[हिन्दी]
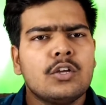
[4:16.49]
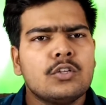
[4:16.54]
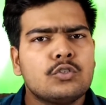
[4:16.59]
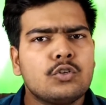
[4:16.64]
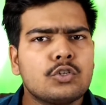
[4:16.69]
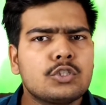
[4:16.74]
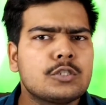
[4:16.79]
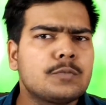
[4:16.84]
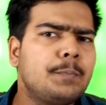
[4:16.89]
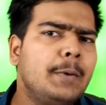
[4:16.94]

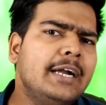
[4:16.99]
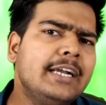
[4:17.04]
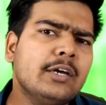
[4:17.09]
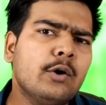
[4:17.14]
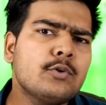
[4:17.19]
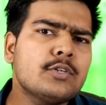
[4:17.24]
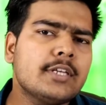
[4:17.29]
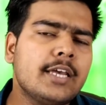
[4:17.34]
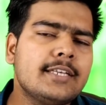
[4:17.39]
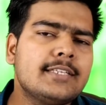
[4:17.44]
जो स्प्लिट
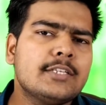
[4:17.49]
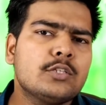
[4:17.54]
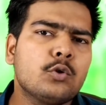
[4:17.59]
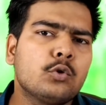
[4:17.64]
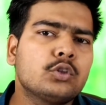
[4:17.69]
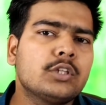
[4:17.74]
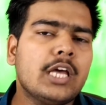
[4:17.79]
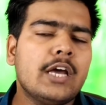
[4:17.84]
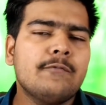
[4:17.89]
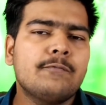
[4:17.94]
एसीज
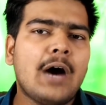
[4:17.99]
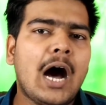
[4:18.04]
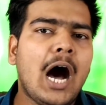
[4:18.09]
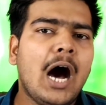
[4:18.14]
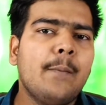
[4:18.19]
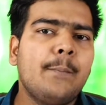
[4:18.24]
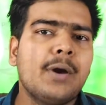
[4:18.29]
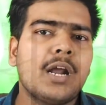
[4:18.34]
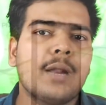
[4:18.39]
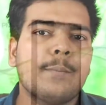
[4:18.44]
होते हैं वहां पर